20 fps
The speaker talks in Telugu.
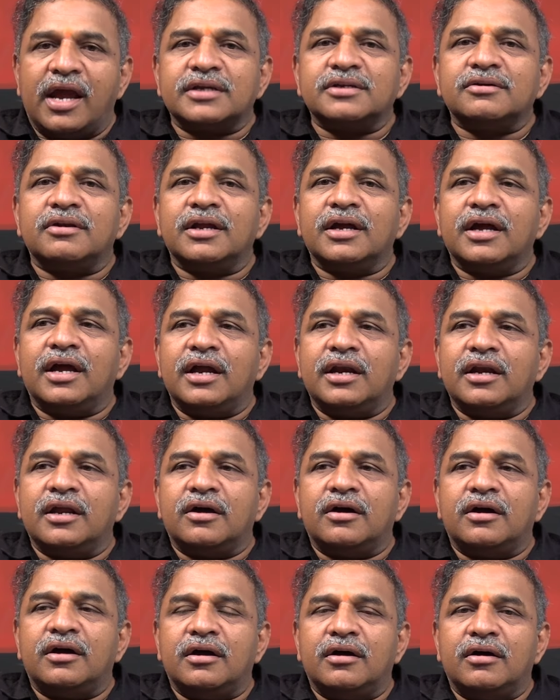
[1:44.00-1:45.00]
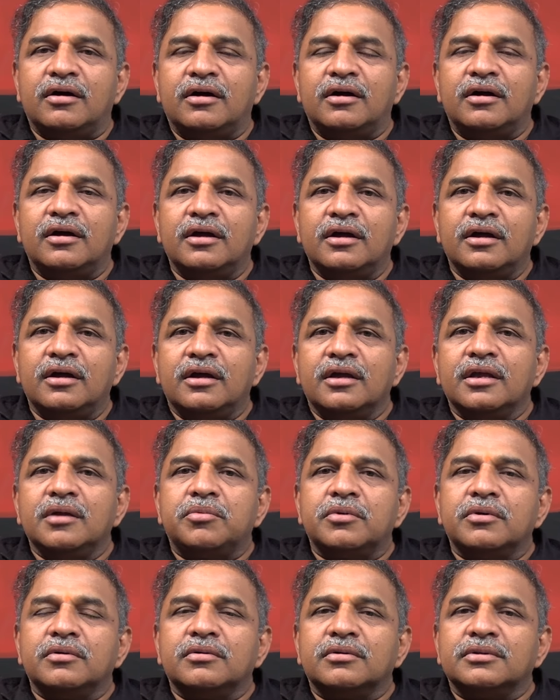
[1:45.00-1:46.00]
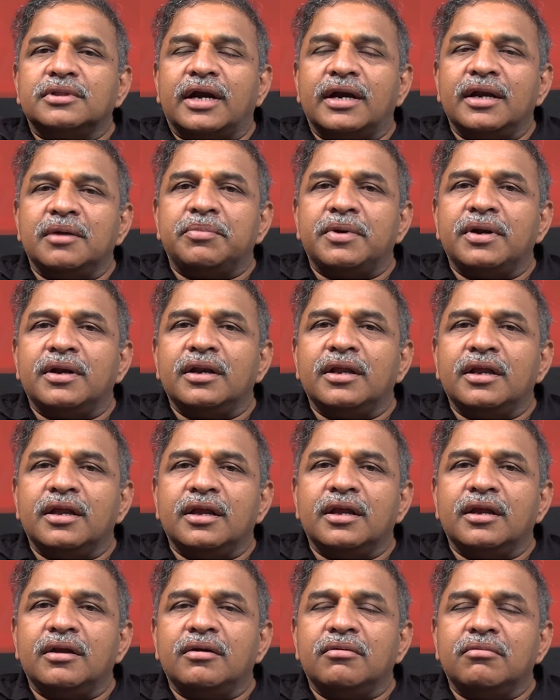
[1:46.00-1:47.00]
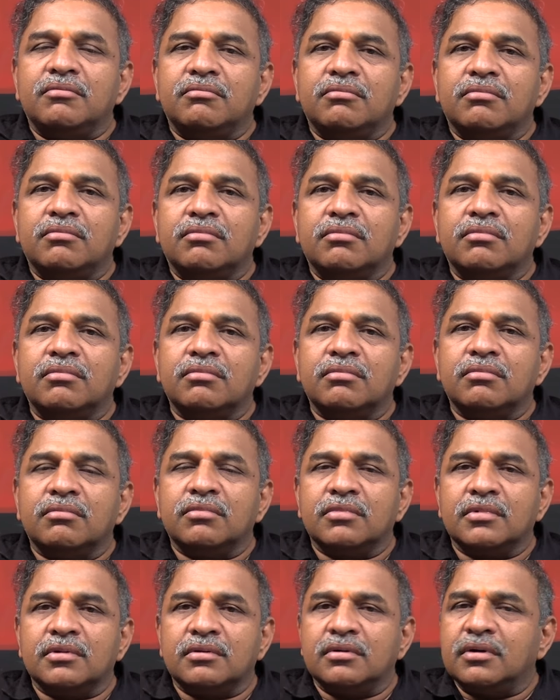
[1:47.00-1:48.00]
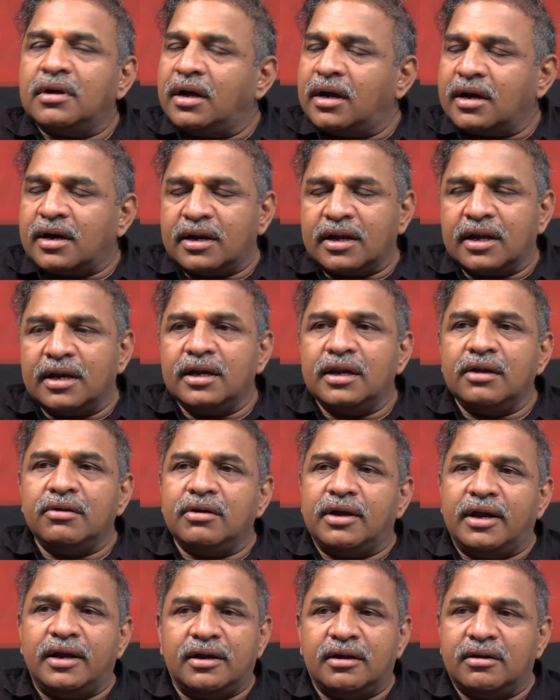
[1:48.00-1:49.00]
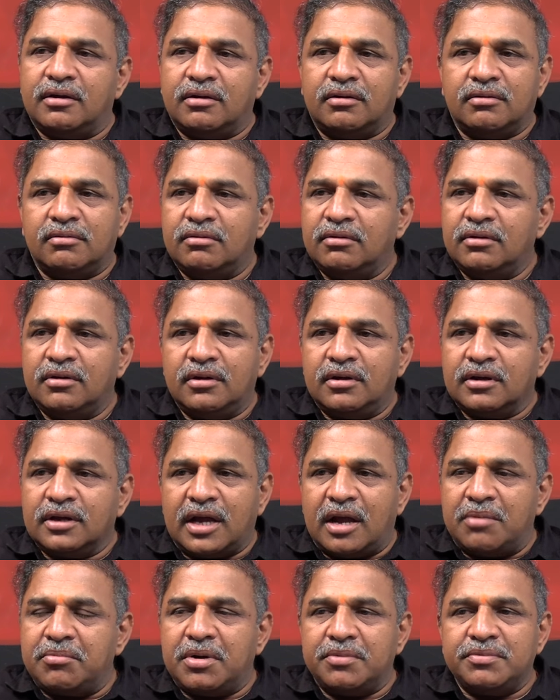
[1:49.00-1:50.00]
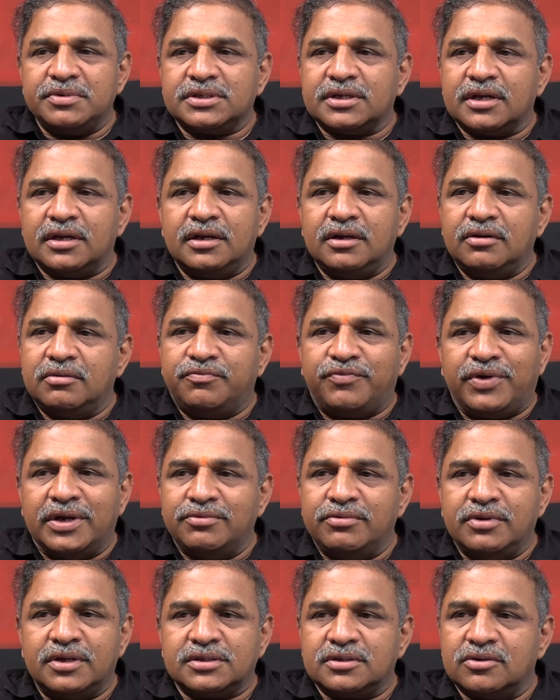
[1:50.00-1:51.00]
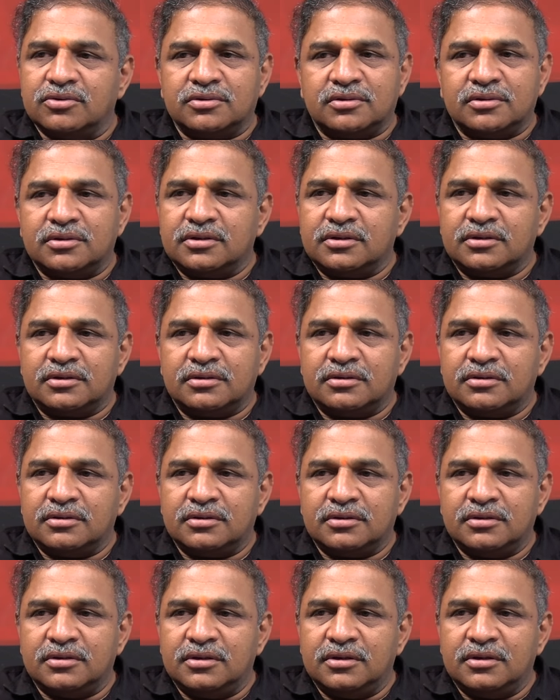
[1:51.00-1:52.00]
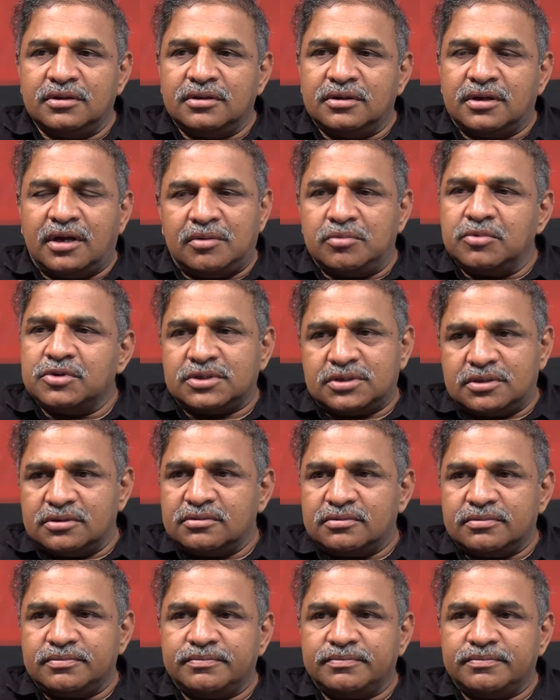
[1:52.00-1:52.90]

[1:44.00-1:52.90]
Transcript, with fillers: యాక్చువల్గా ఆయన ఇప్పుడు తాడేపల్లి అక్కడికి వెళ్ళి ఆయన క్యాంప్ ఆఫీస్కి వెళ్ళి ఫైవ్ ఇయర్స్ అవుతుంది ఆల్మోస్ట్